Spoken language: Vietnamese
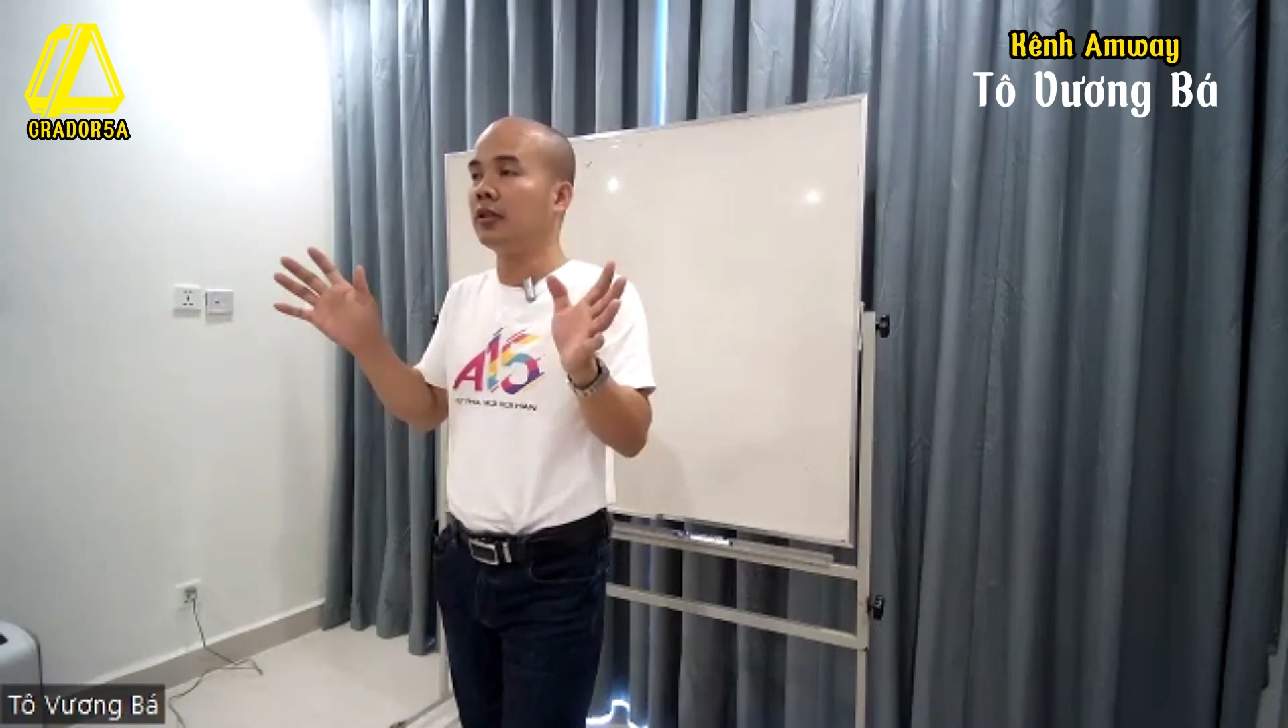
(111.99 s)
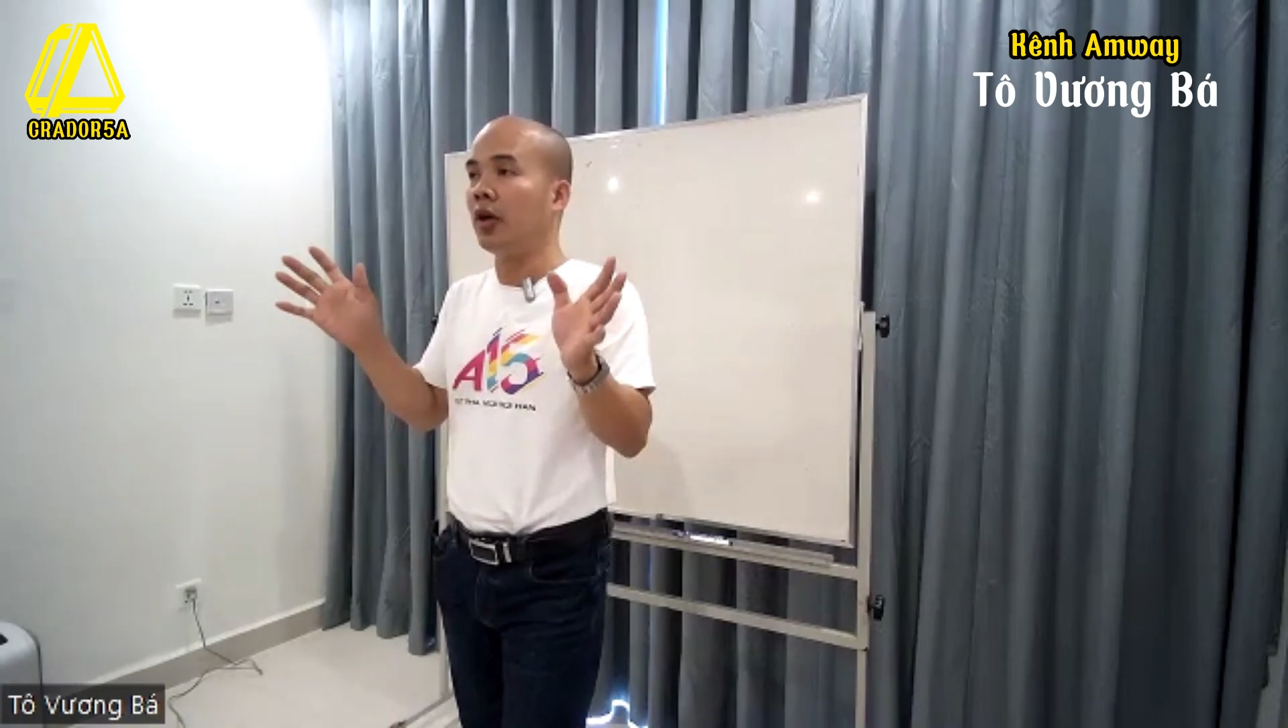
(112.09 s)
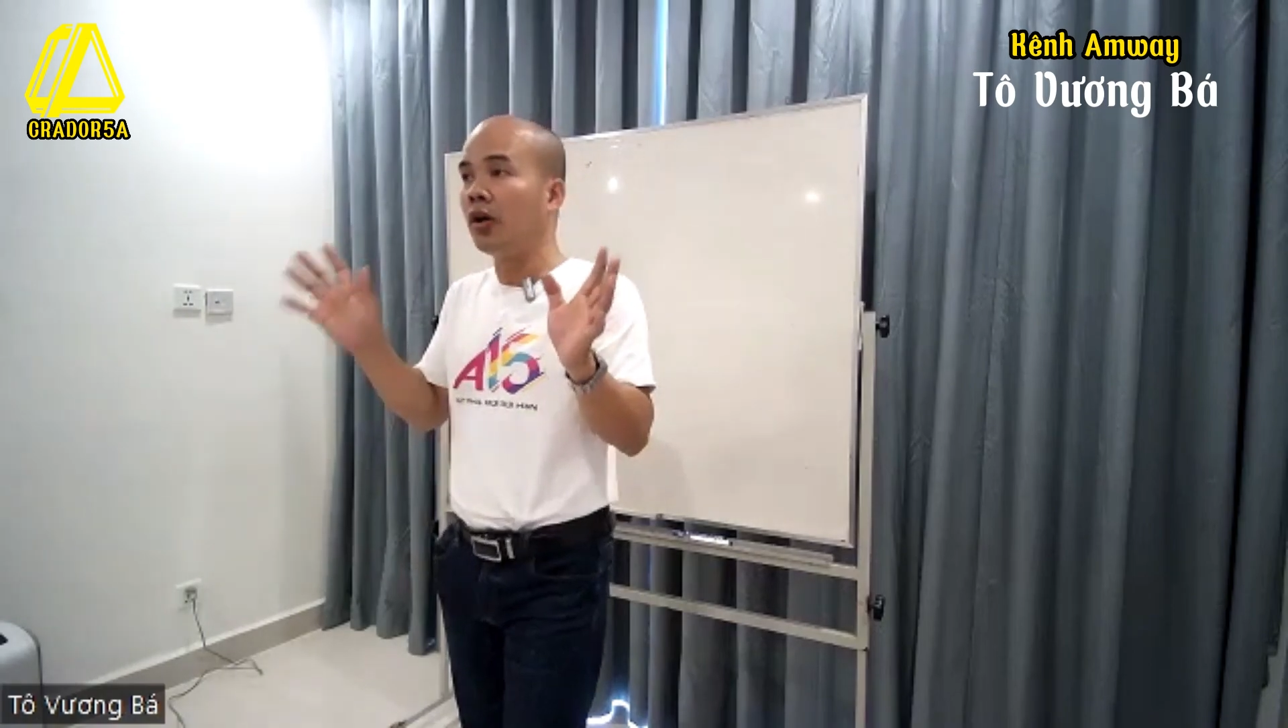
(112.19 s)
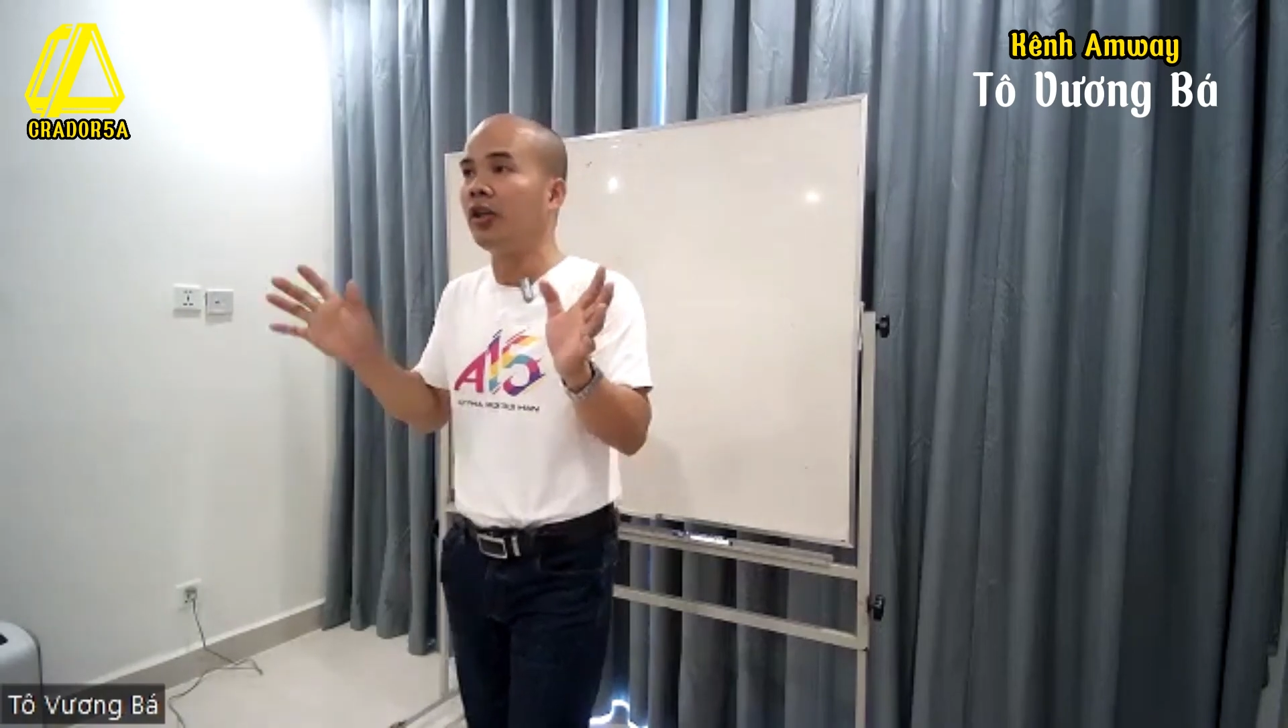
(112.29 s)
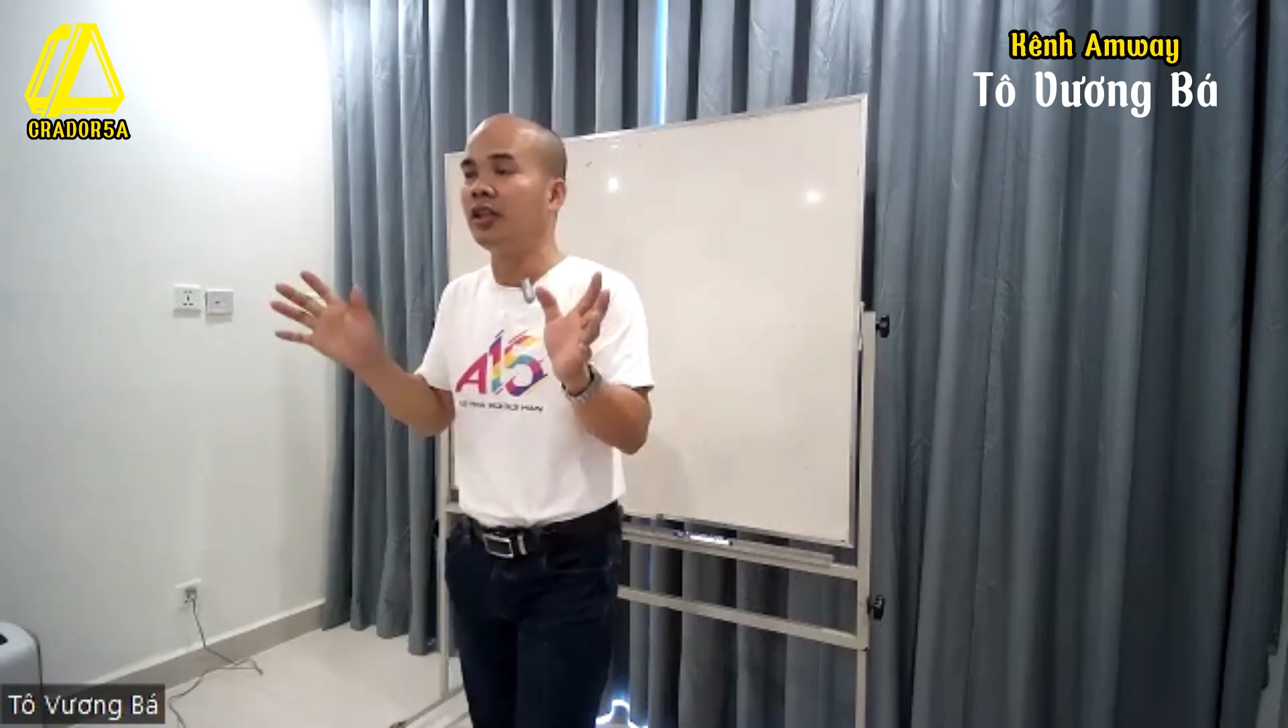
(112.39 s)

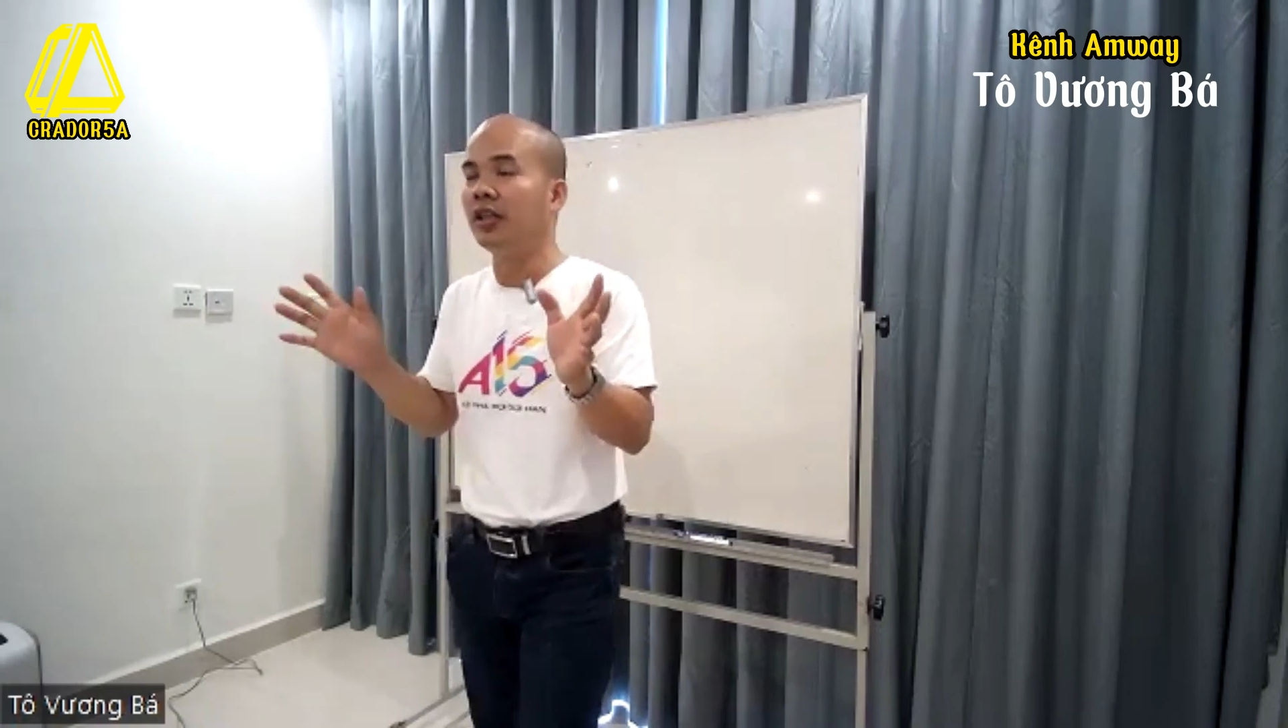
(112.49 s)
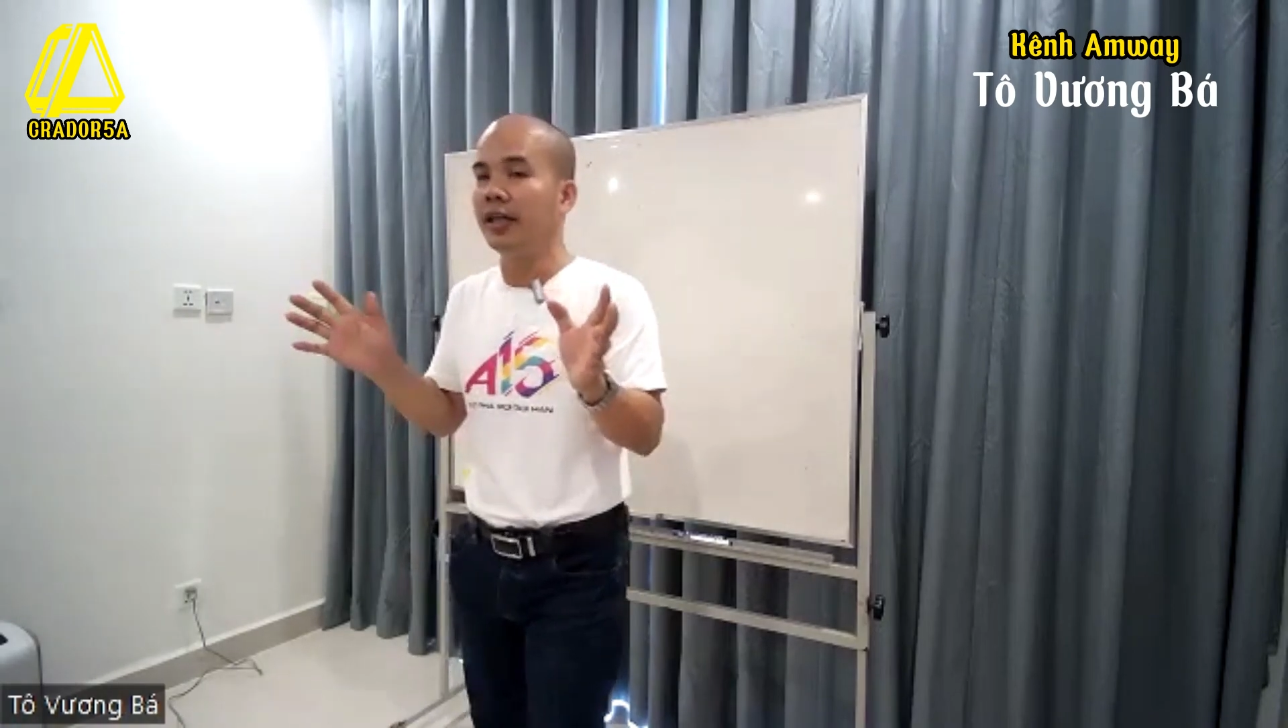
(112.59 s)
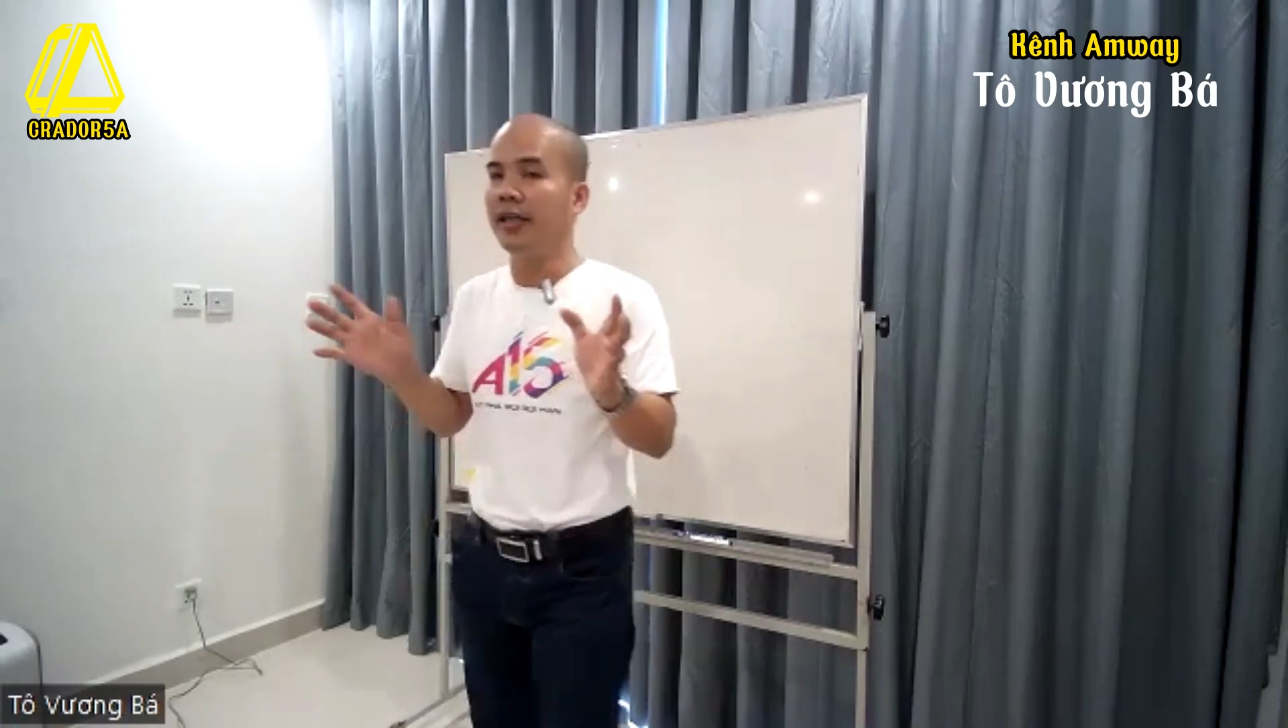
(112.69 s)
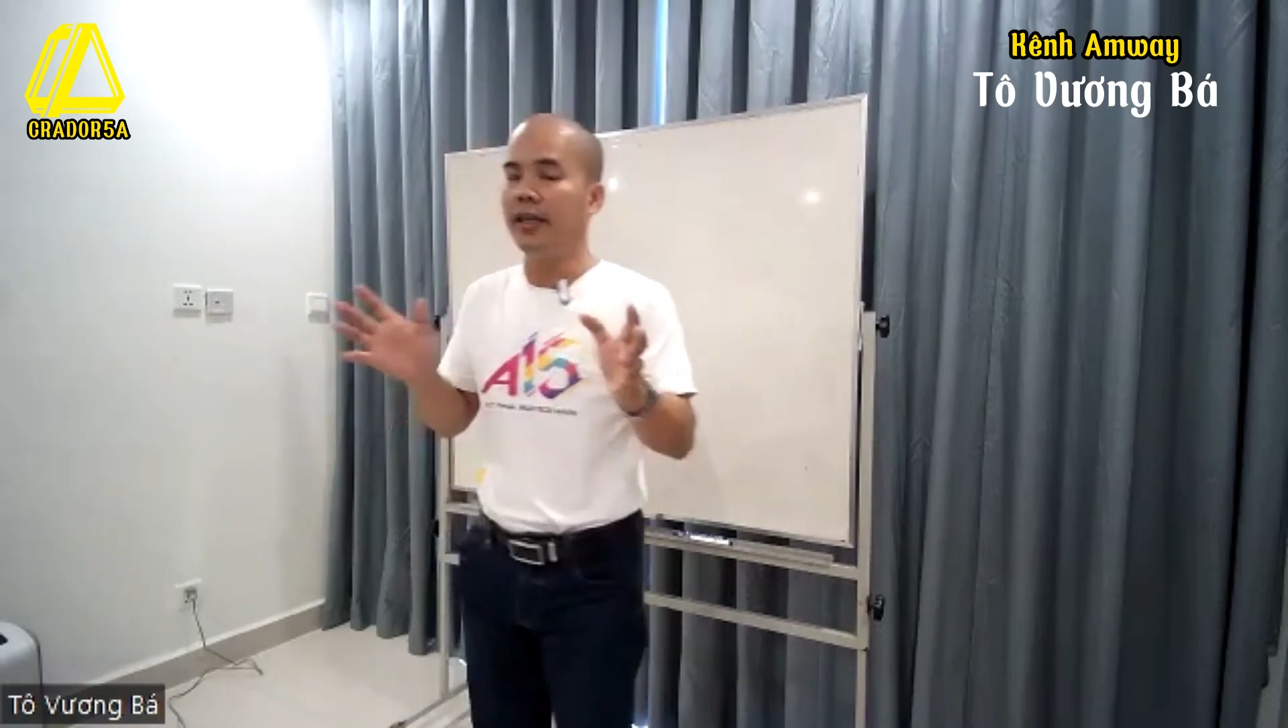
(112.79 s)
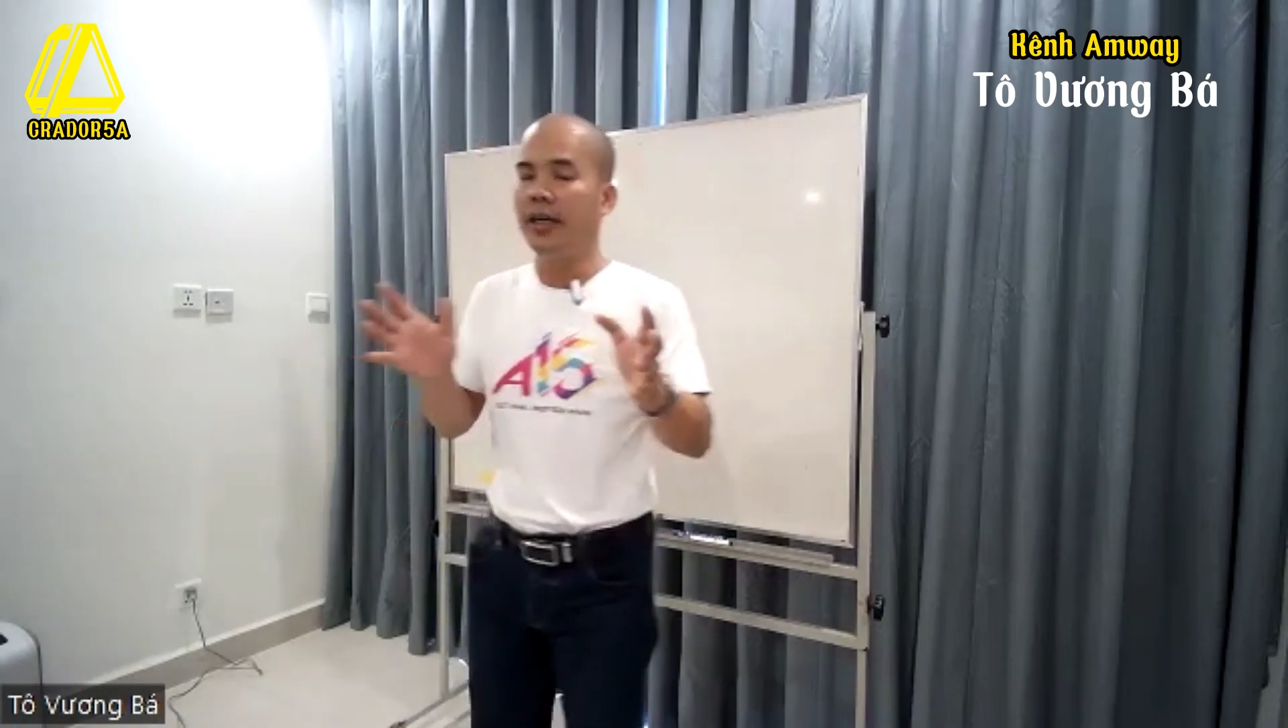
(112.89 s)
có những người
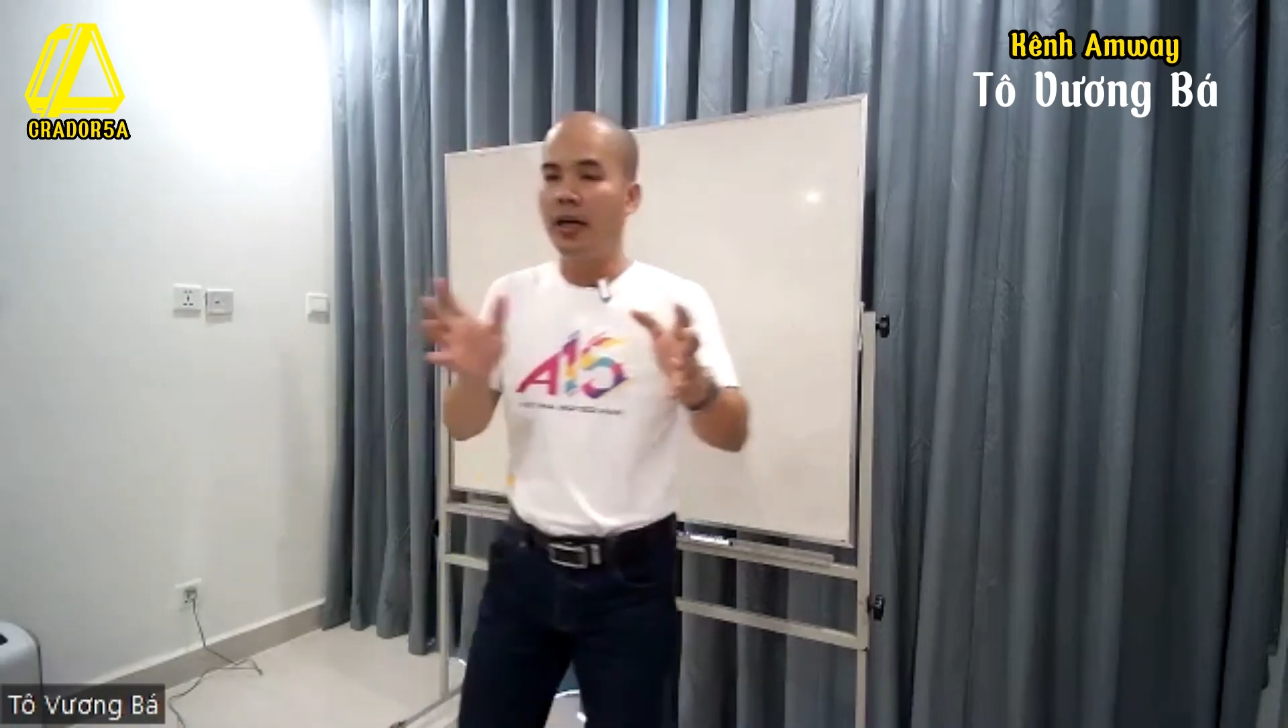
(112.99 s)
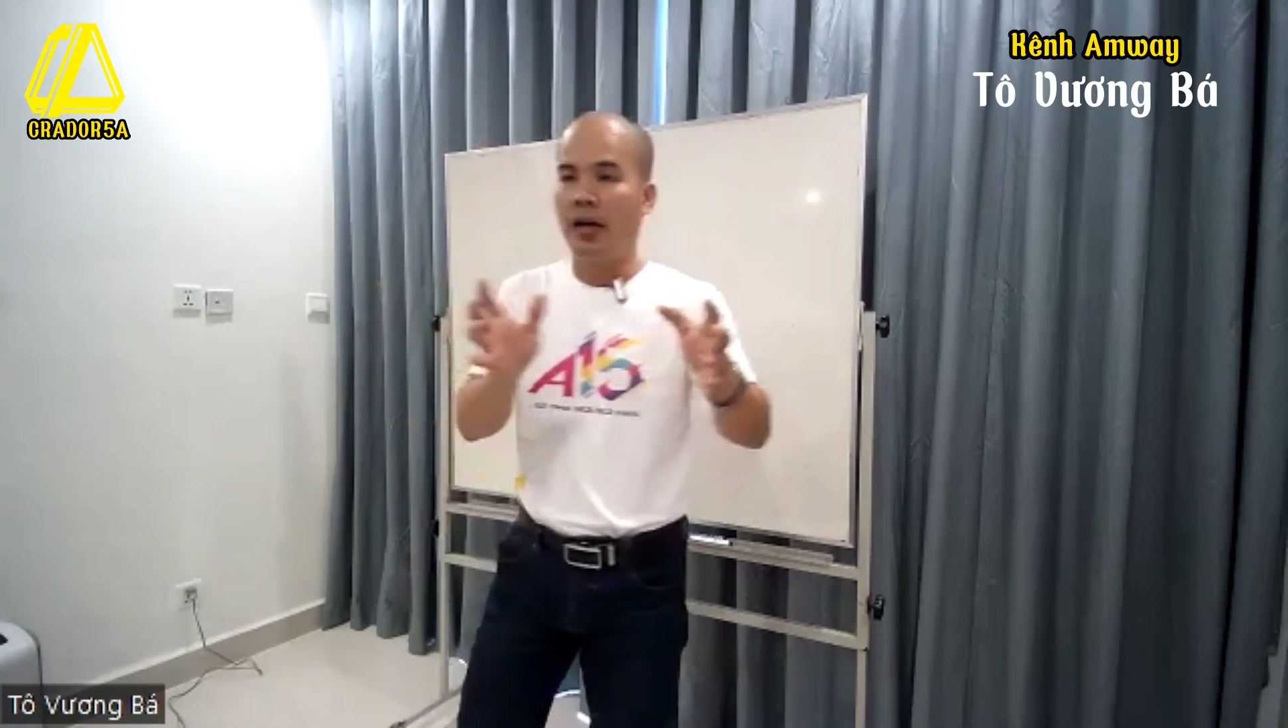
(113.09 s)
là gì